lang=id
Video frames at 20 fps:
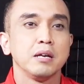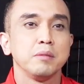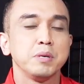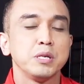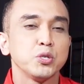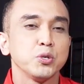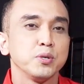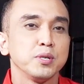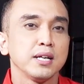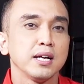
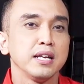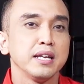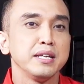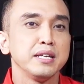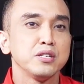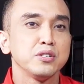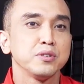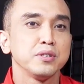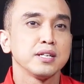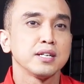episode kali
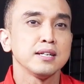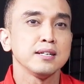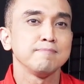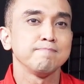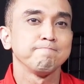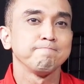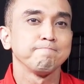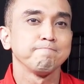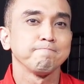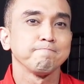ini, saudara,
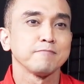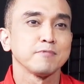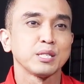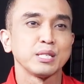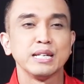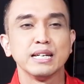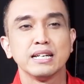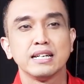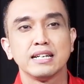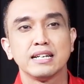
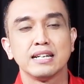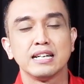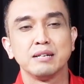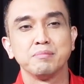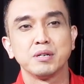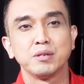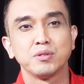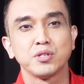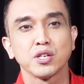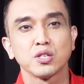saya
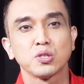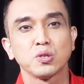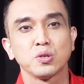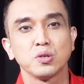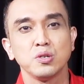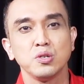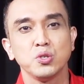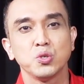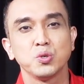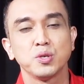Aiman
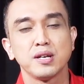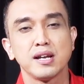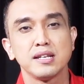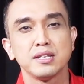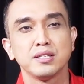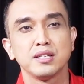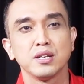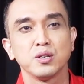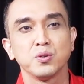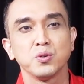Wicaksono,
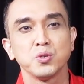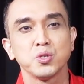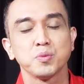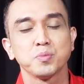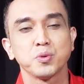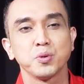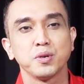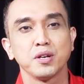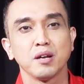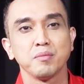jurnalis dan
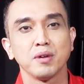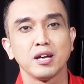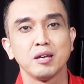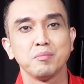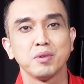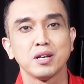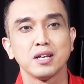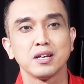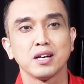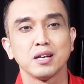host program
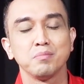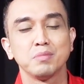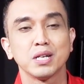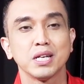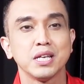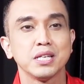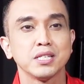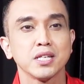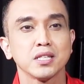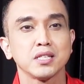Aiman akan
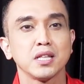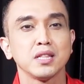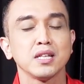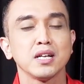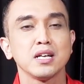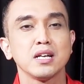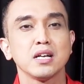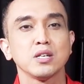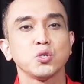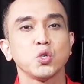berkisah
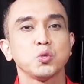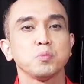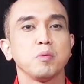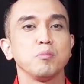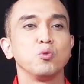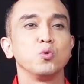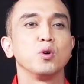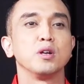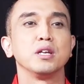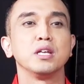tentang kasus
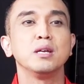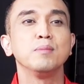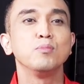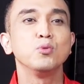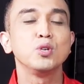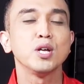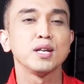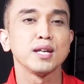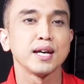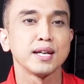pembunuhan ibu
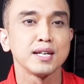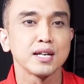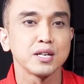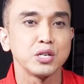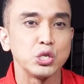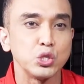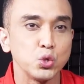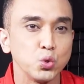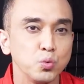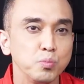dan anak
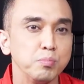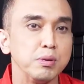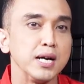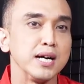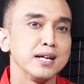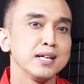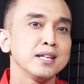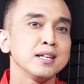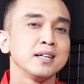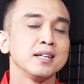di
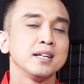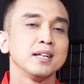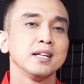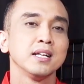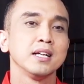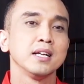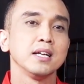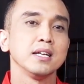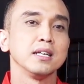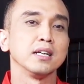Subang
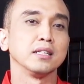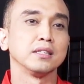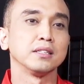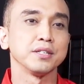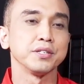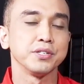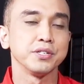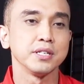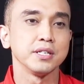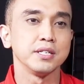yang
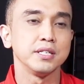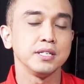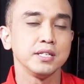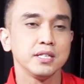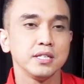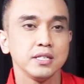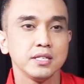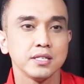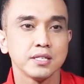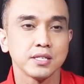
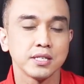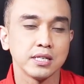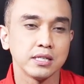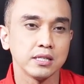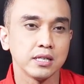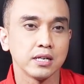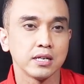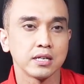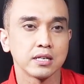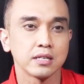terjadi
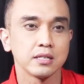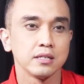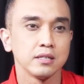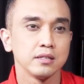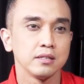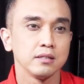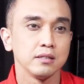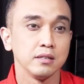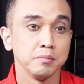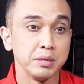sekitar
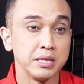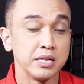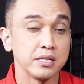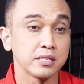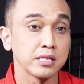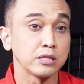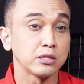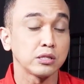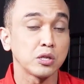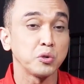lebih dari
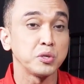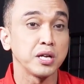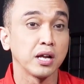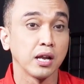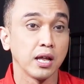satu tahun yang